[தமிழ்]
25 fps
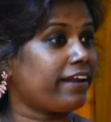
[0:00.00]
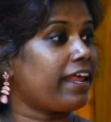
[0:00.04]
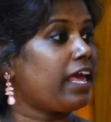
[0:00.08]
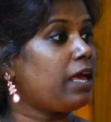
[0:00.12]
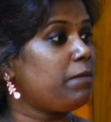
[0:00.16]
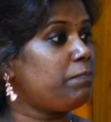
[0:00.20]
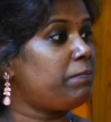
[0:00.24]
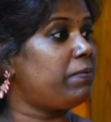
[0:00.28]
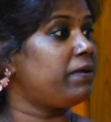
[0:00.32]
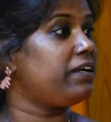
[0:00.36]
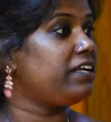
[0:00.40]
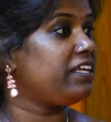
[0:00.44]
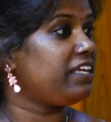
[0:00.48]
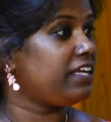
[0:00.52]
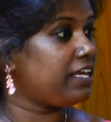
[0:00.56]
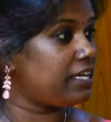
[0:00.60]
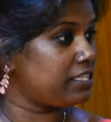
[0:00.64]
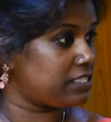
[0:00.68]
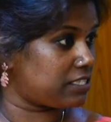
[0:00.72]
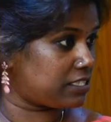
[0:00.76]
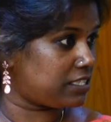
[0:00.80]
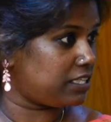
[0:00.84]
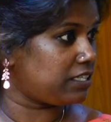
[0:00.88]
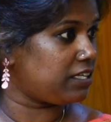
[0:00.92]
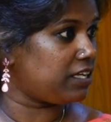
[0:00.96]
ரேப் பண்ணி
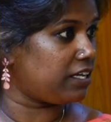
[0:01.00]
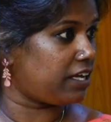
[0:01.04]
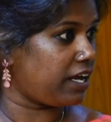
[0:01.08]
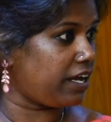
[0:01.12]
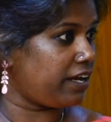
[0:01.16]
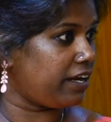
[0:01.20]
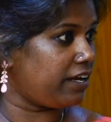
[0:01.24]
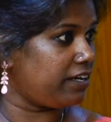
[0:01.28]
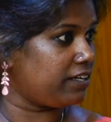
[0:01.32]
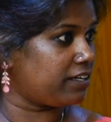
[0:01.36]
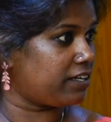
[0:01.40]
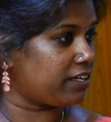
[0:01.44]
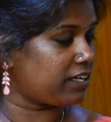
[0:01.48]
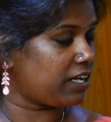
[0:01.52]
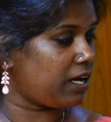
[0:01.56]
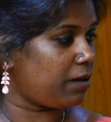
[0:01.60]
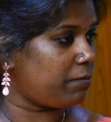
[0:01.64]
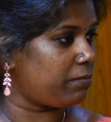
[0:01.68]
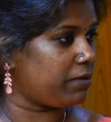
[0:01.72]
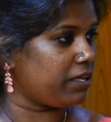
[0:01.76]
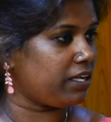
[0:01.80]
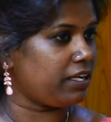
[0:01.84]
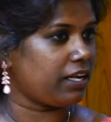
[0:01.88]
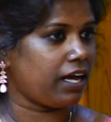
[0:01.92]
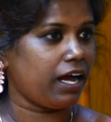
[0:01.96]
எஸ்தட்டிக்கா எடுக்கிறா
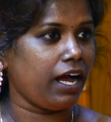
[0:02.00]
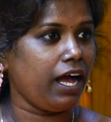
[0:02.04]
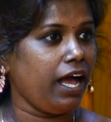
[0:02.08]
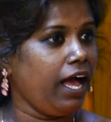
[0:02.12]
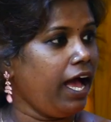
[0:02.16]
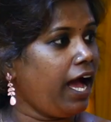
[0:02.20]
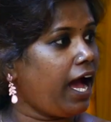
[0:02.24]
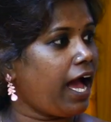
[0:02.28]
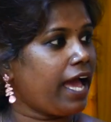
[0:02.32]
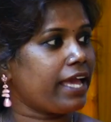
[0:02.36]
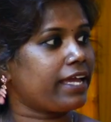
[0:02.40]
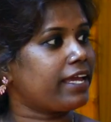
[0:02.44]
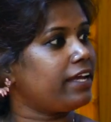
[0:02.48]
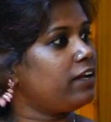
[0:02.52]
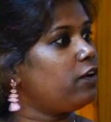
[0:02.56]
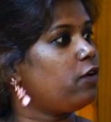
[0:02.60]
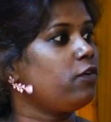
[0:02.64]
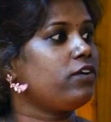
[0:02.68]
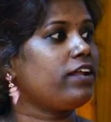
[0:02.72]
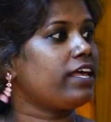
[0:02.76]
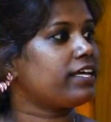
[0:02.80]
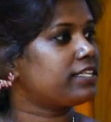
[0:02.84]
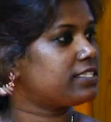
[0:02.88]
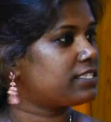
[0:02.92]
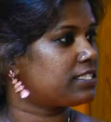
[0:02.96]
அப்படின்னா ஐ கேன்
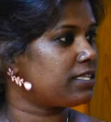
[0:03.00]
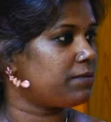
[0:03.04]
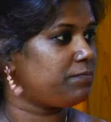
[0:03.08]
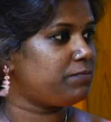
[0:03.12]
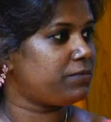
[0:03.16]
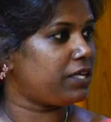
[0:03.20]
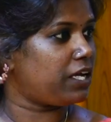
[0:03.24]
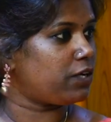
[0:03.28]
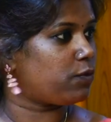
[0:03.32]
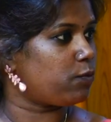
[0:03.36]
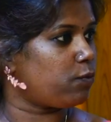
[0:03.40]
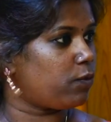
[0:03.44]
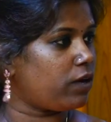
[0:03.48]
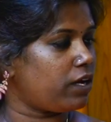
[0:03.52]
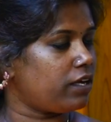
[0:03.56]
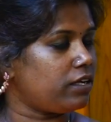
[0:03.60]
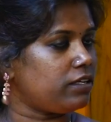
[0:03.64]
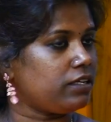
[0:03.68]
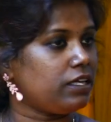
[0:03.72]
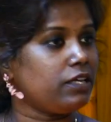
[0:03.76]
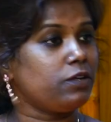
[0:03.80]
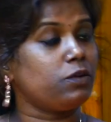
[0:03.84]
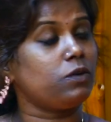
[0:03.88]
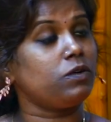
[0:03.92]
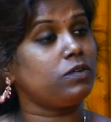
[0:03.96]
நாட் அக்செப்ட் தட் ஒன்
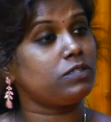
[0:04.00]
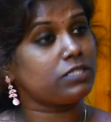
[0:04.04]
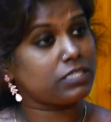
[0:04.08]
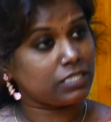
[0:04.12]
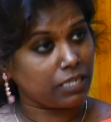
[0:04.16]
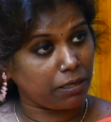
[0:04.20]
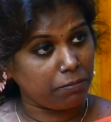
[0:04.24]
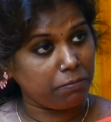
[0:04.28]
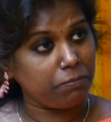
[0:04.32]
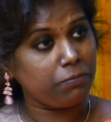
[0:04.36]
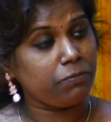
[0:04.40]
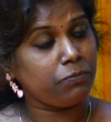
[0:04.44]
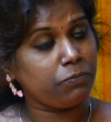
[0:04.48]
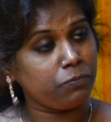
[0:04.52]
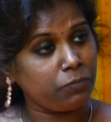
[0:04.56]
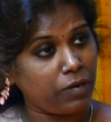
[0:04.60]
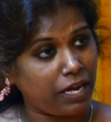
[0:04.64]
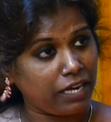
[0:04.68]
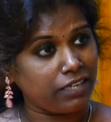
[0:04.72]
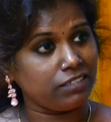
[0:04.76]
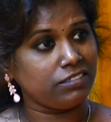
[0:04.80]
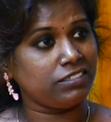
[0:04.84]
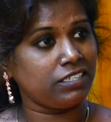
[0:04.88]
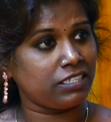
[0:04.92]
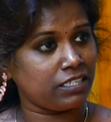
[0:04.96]
யூனோ சம்
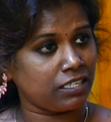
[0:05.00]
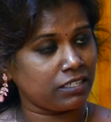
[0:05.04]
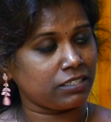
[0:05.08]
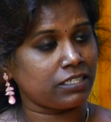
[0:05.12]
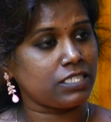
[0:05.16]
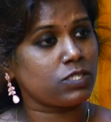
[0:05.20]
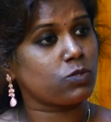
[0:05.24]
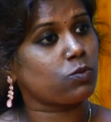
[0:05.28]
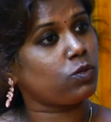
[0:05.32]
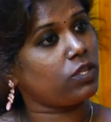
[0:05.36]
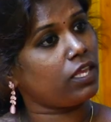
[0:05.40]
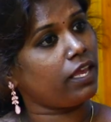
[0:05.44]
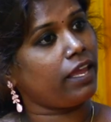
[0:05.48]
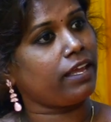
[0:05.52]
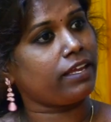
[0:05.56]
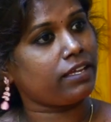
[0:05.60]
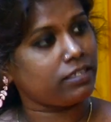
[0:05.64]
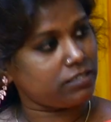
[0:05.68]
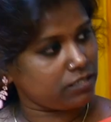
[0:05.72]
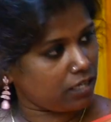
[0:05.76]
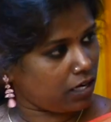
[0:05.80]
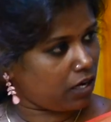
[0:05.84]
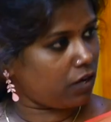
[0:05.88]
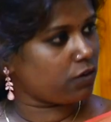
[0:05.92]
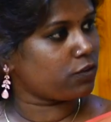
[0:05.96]
டிரெக்டர்ஸ் வந்து
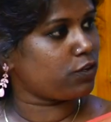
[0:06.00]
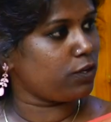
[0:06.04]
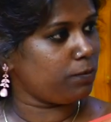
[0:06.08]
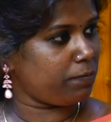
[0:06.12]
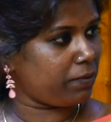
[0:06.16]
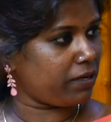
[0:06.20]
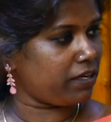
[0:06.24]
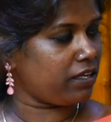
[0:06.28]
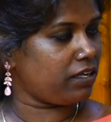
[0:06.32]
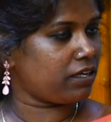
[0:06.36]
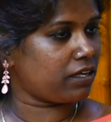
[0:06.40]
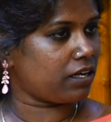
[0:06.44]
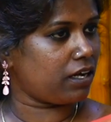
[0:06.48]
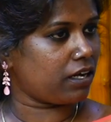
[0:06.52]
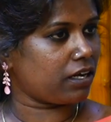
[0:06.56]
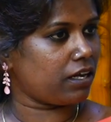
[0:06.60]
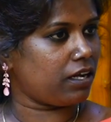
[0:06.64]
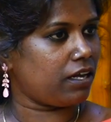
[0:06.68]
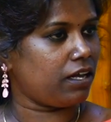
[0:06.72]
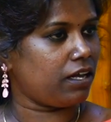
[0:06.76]
என்கிட்ட ஆர்கியூ பண்ணிருக்காங்க